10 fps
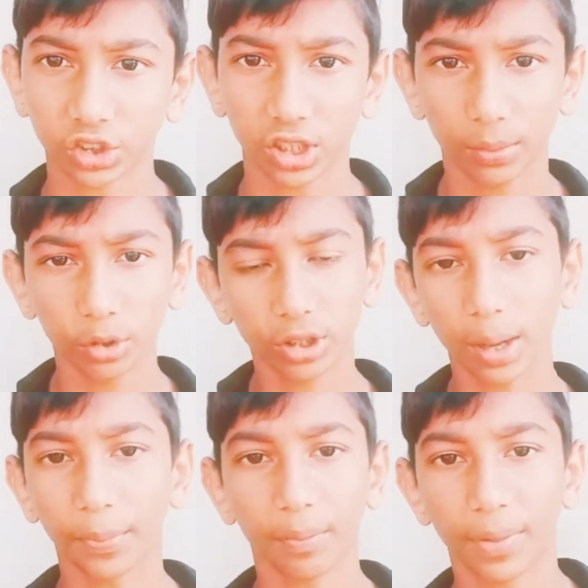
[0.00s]
আসলে এর মধ্যে
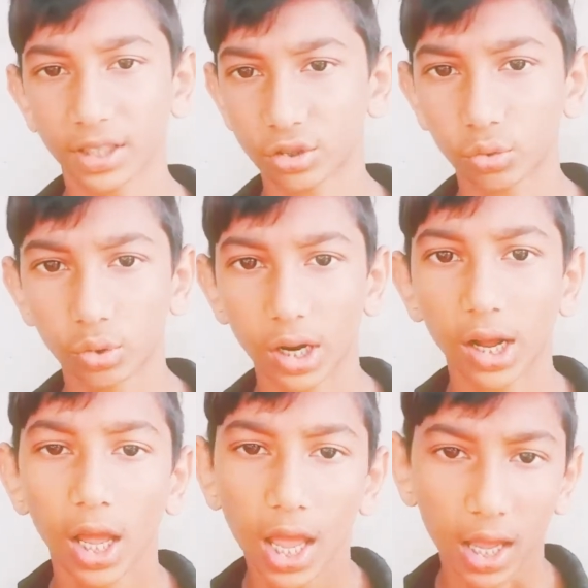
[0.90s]
আপনি বেস্ট কোনটা
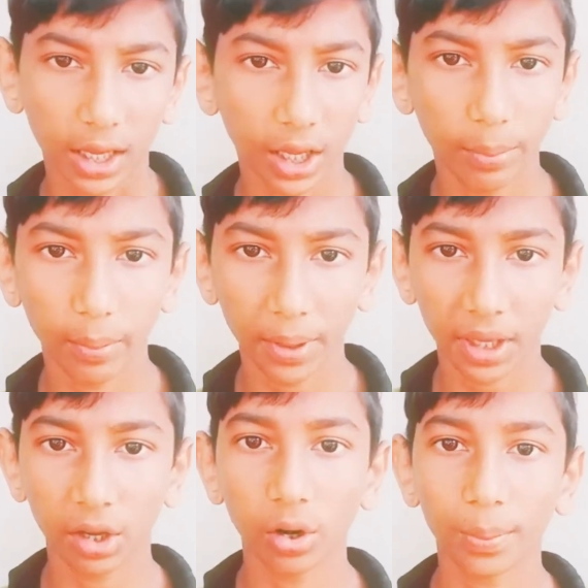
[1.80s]
কীভাবে
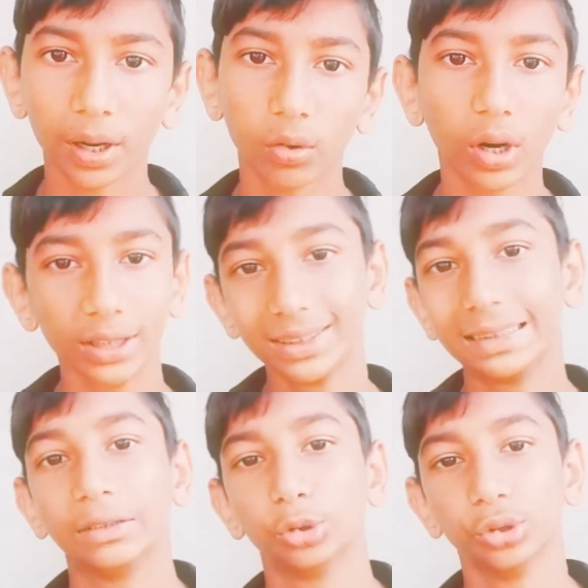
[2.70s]
কি করবেন এগুলো
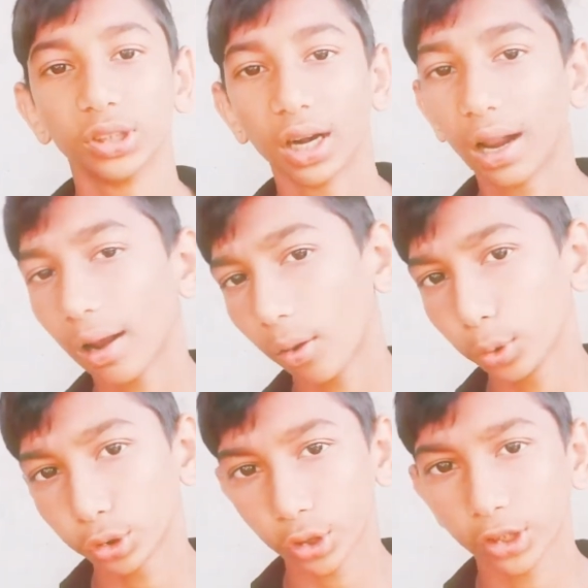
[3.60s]
টিউটোরিয়াল
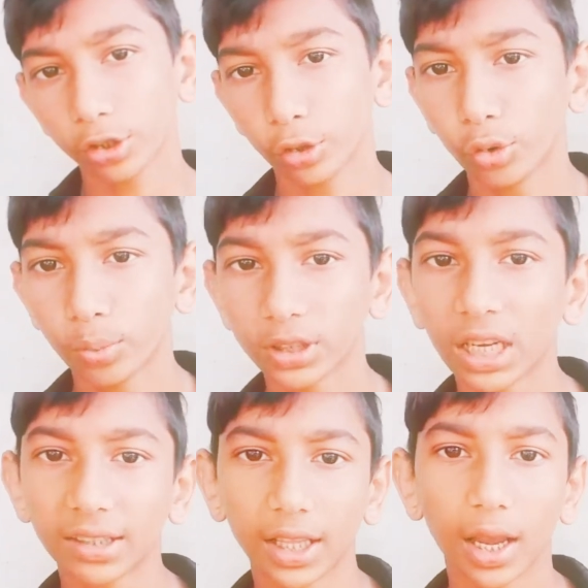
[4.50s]
অবশ্যই ইউটিউবে
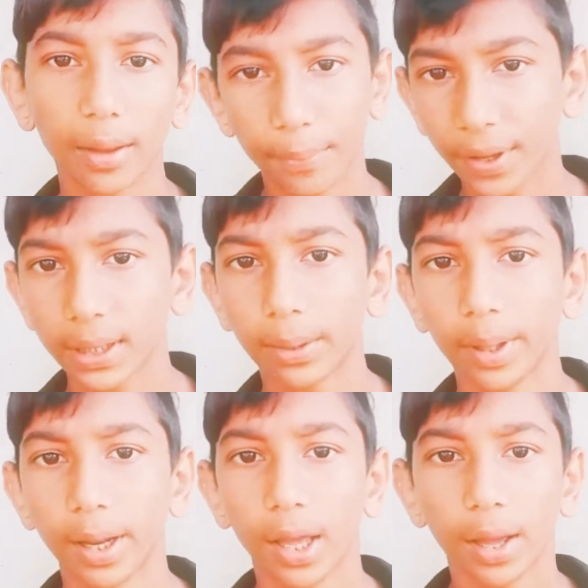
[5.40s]
সার্চ দিলে পেয়ে
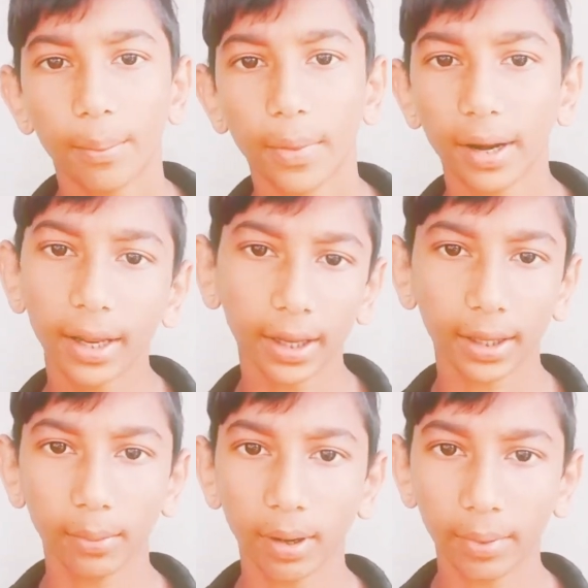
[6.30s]
যাবেন মানে
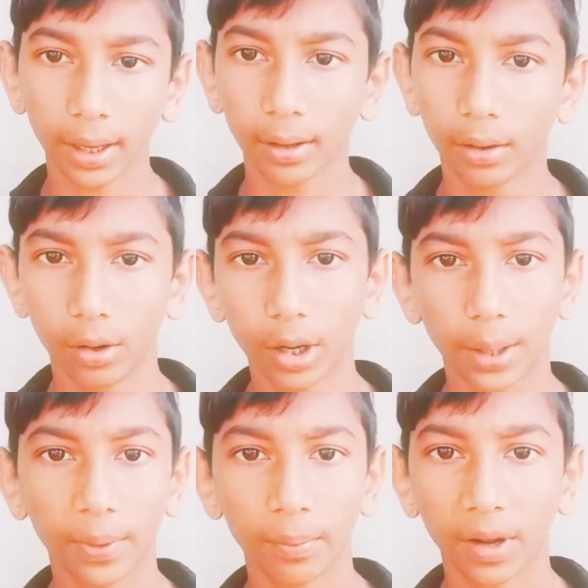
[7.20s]
কিভাবে
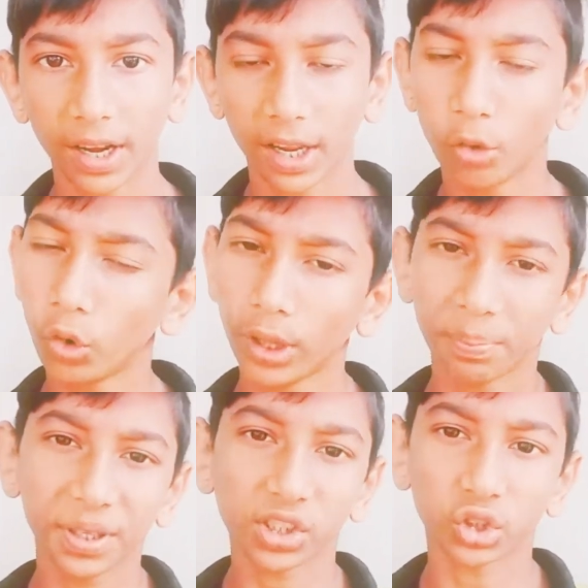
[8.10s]
লিখবেন মানে ওই
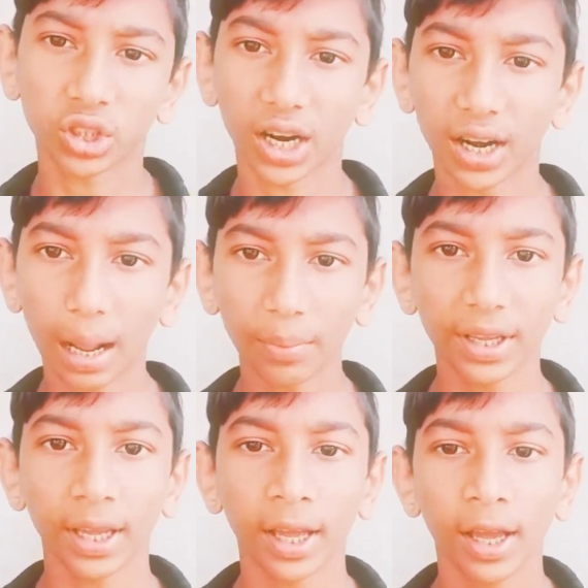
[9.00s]
অ্যাপ্লিকেশনটার নাম
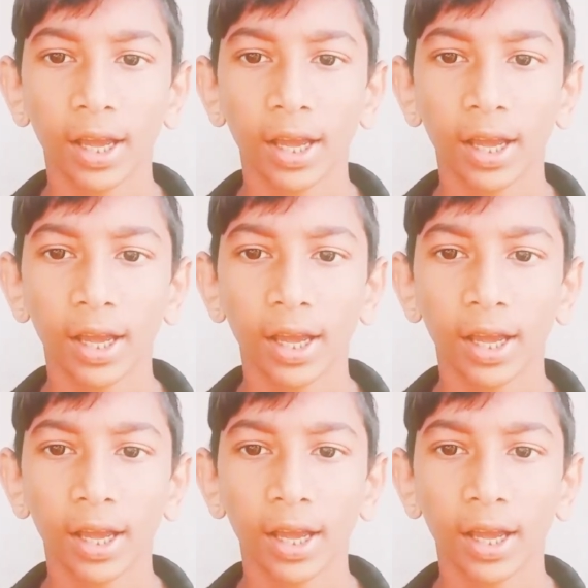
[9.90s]
লিখে